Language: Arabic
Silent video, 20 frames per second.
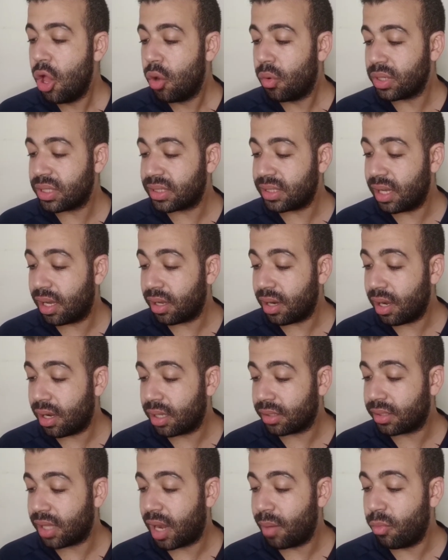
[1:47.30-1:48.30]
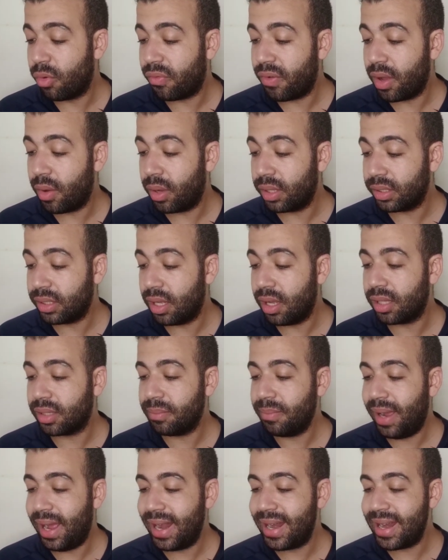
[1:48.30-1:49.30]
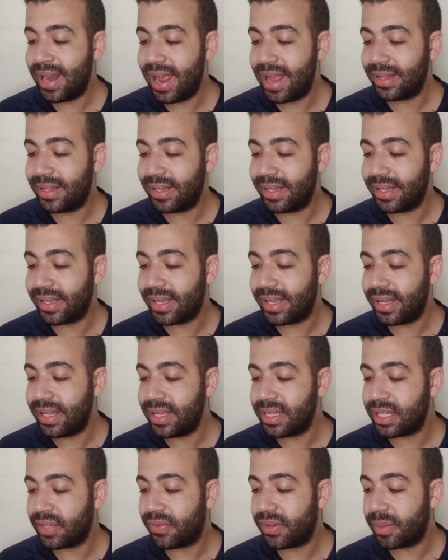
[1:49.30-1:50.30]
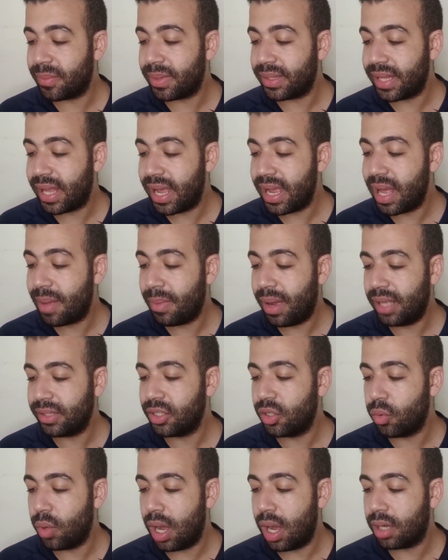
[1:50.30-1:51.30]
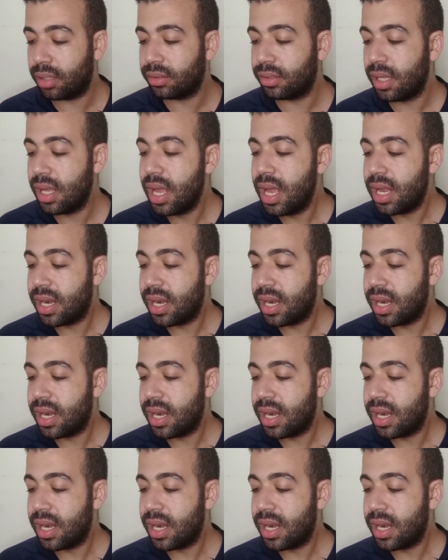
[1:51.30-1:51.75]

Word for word: واستغرقت المفاوضات مع النادي الإنجليزي في البداية بعض الوقت